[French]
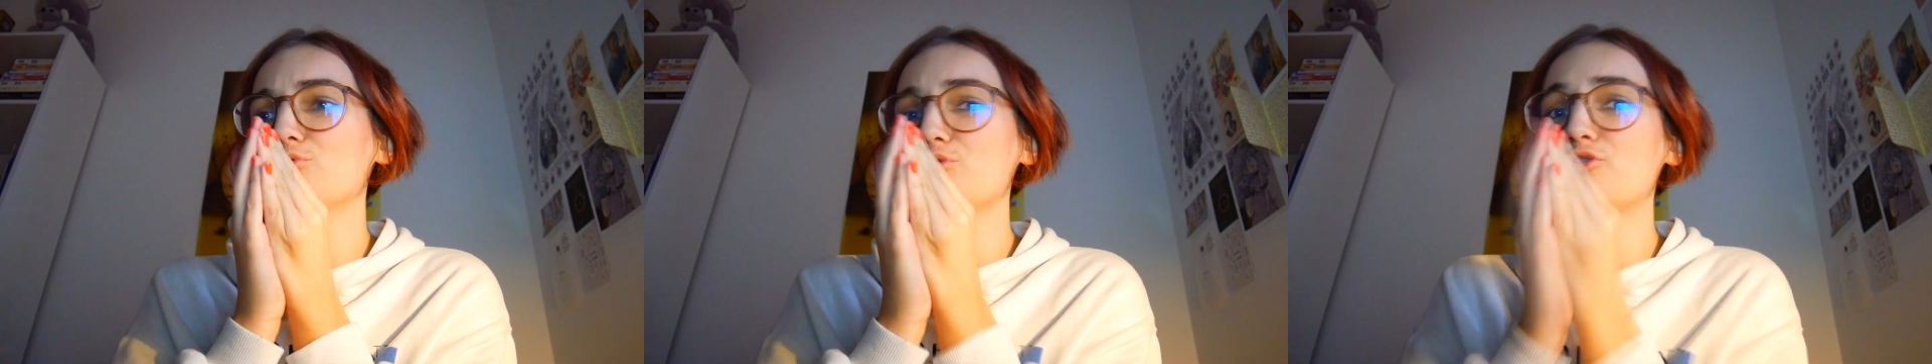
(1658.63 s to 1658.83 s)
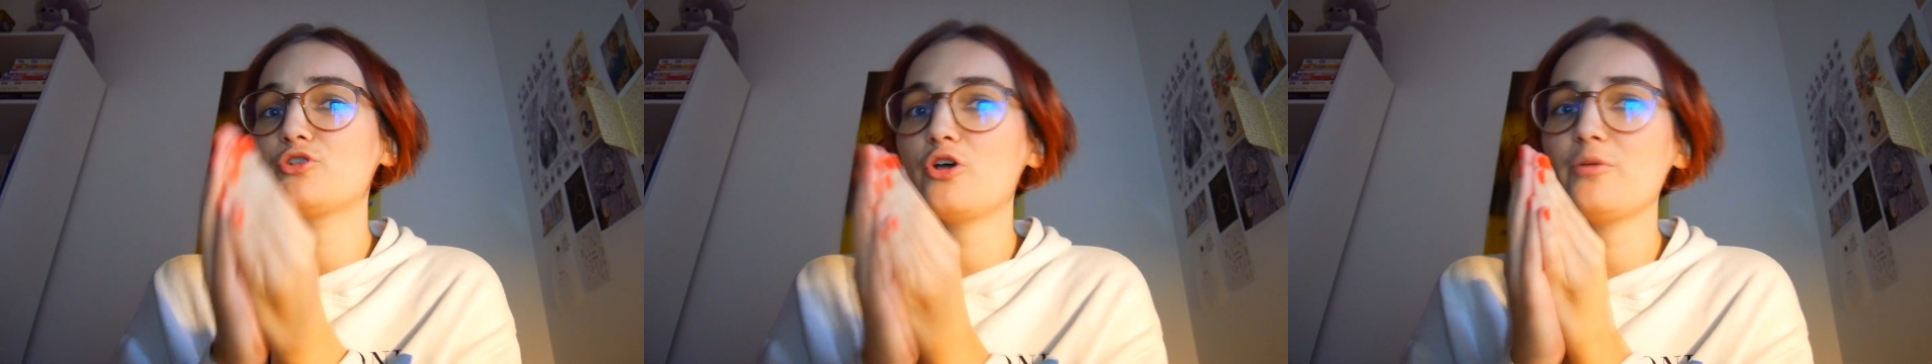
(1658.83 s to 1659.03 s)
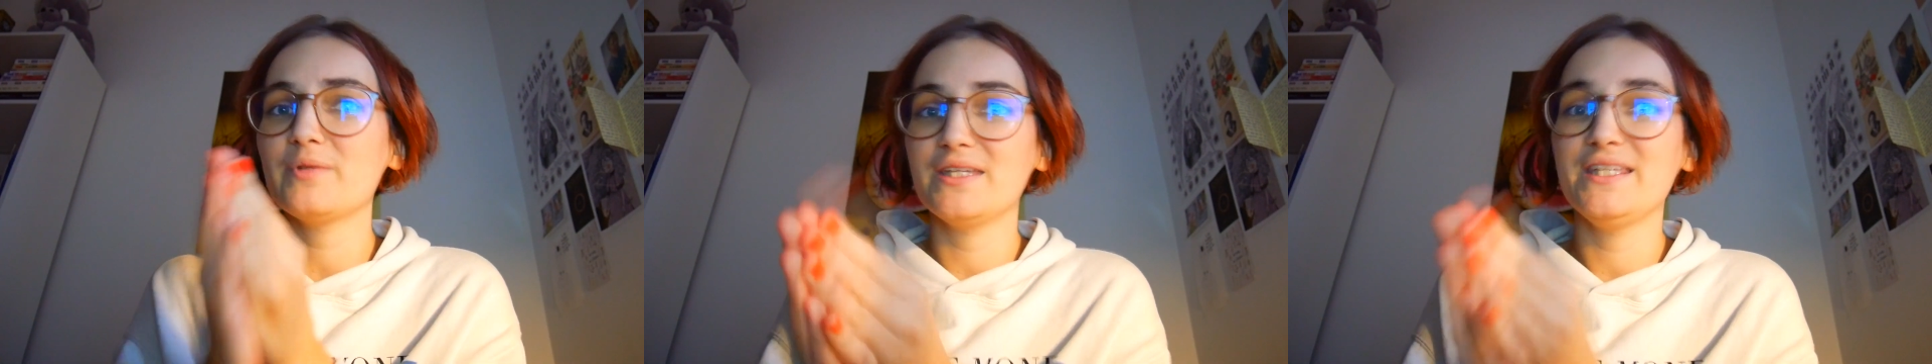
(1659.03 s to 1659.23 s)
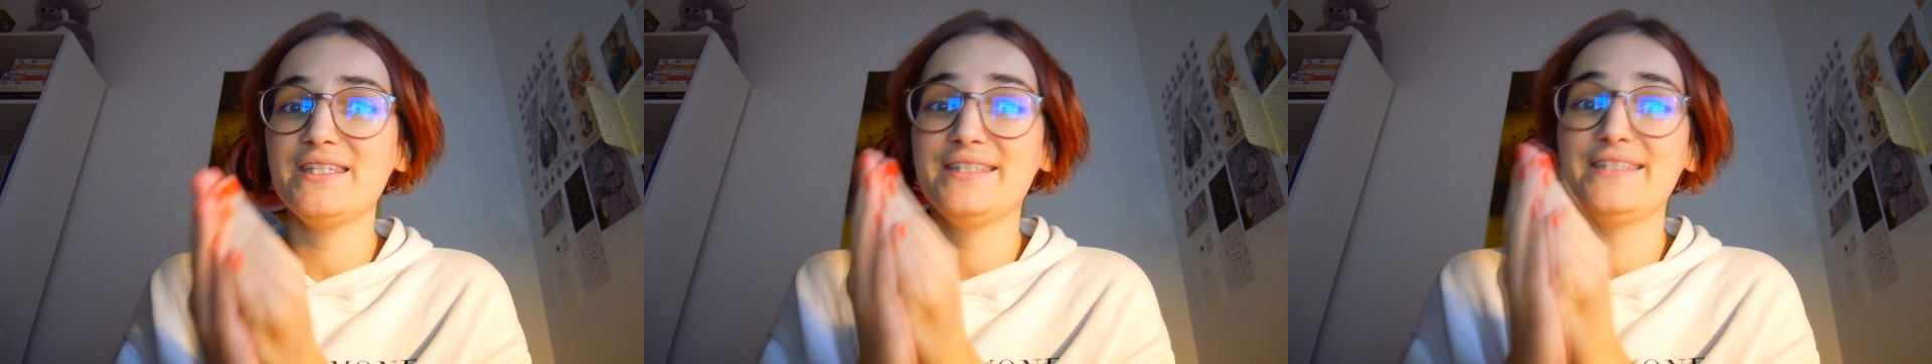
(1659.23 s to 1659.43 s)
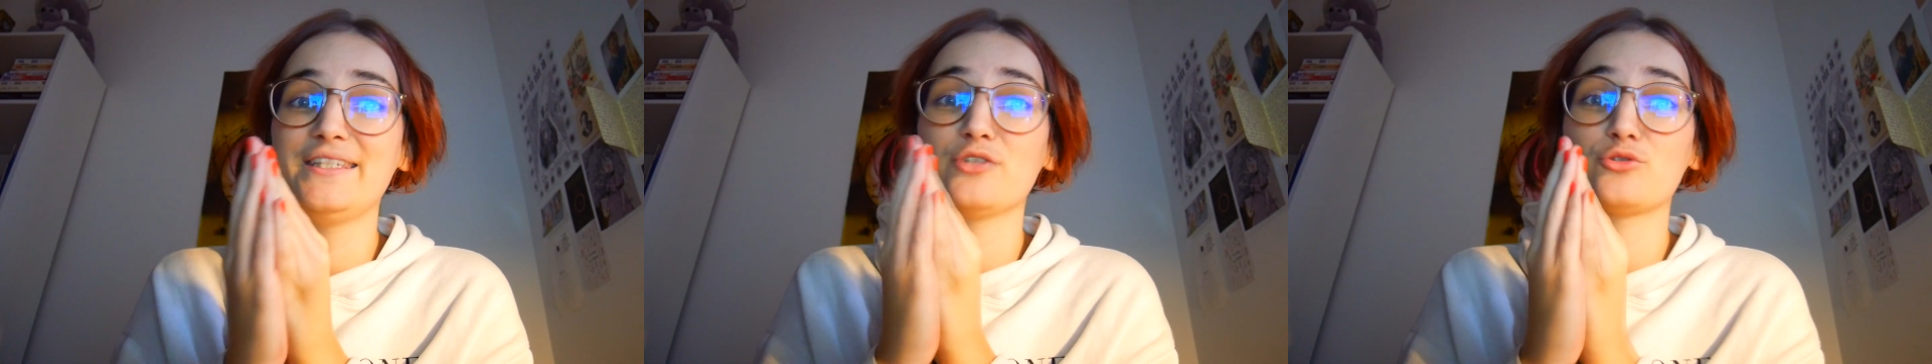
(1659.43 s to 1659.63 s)
où Tom il
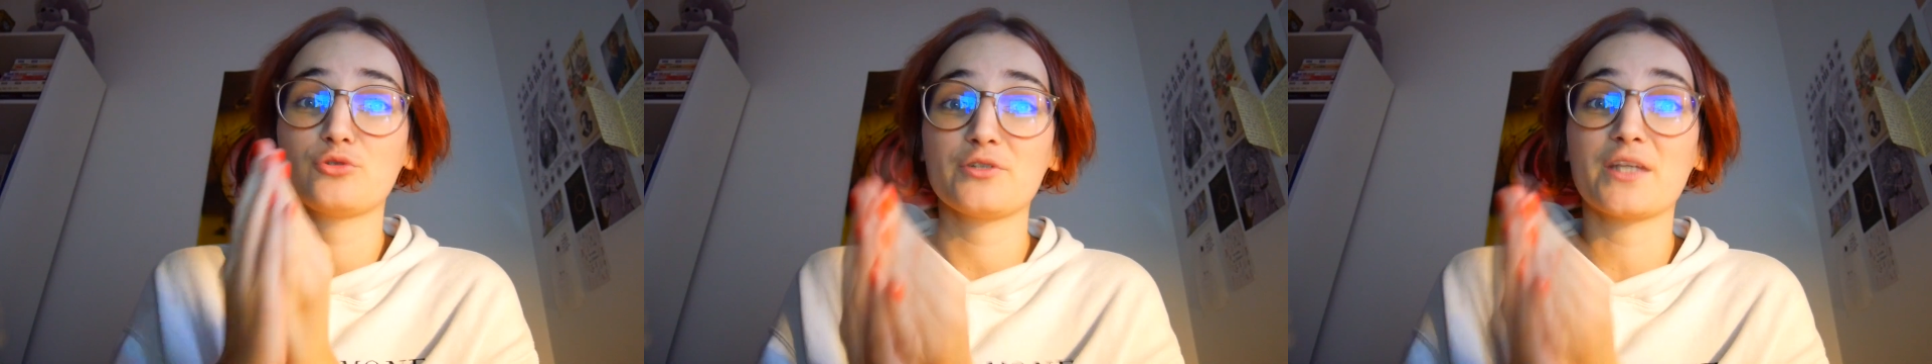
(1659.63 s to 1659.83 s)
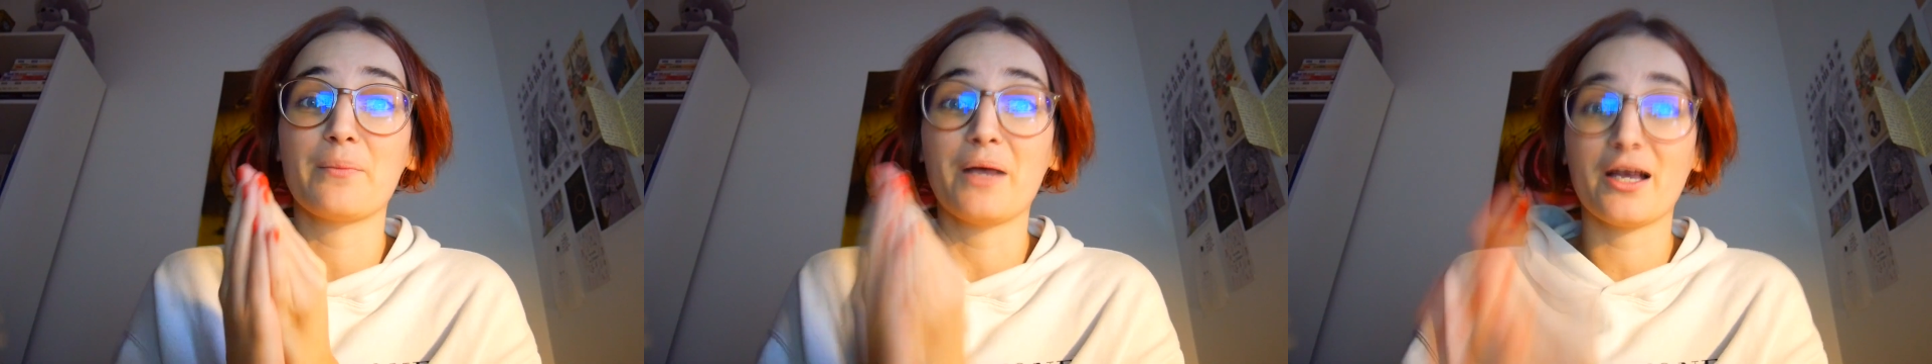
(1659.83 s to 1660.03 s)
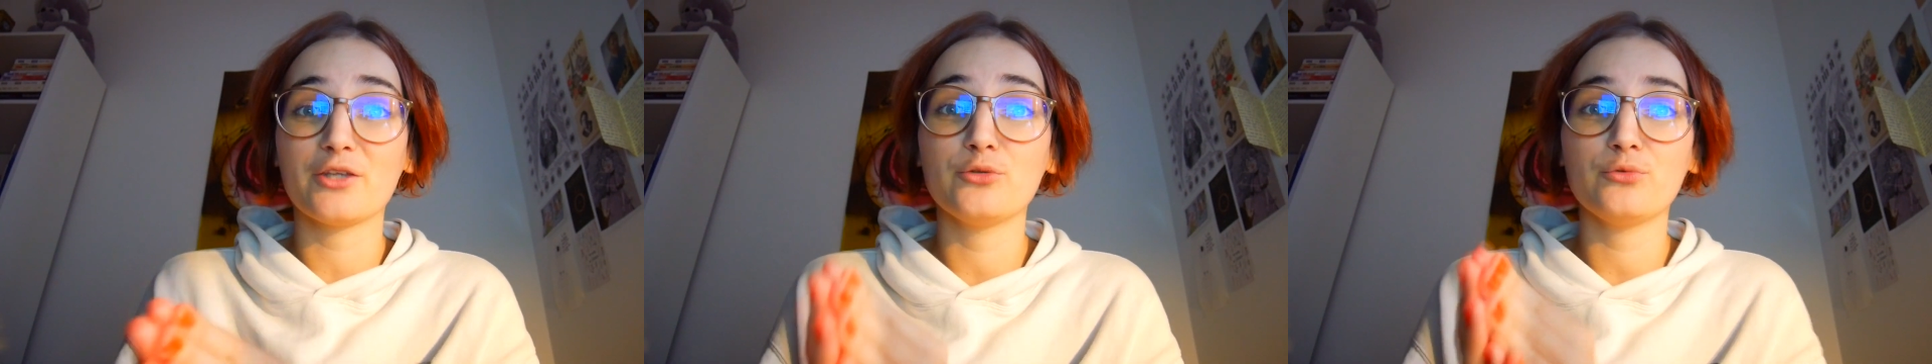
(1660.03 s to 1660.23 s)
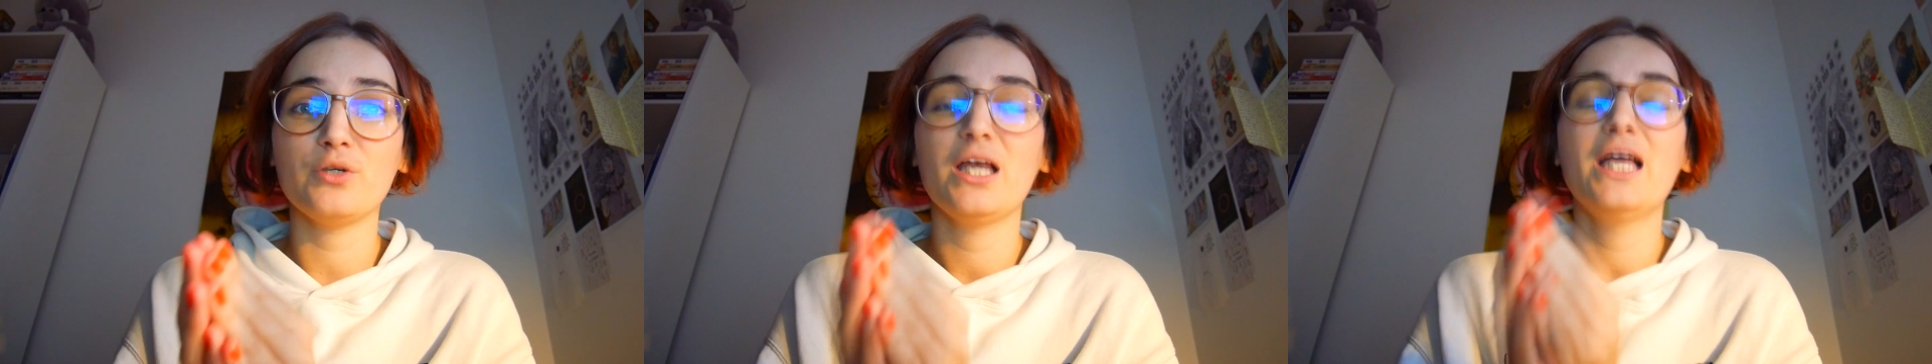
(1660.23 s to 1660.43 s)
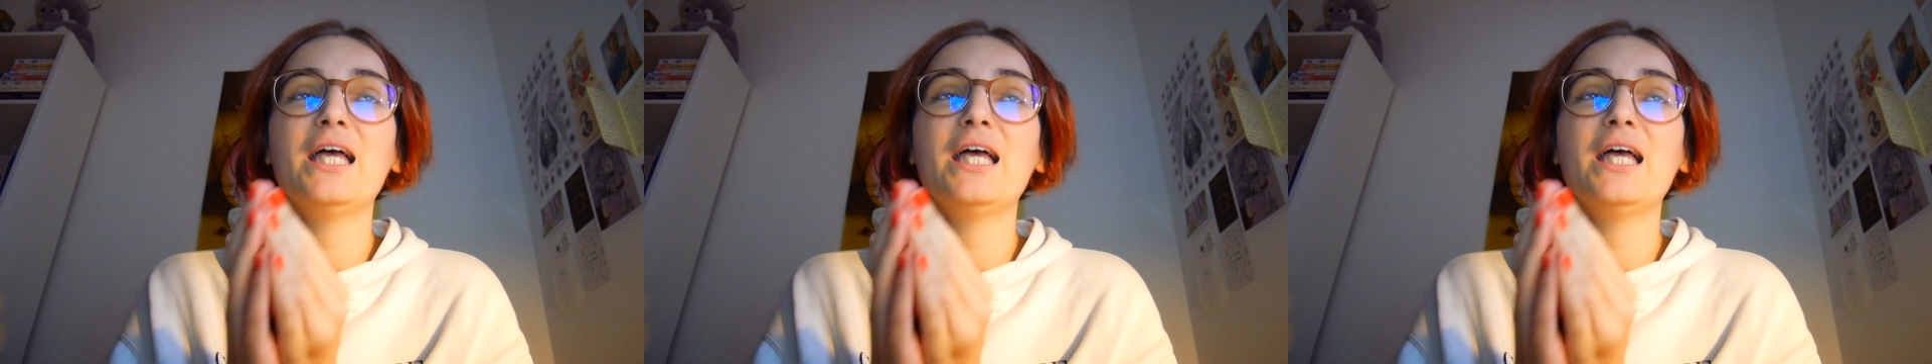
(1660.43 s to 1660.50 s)
dit des choses à Marion.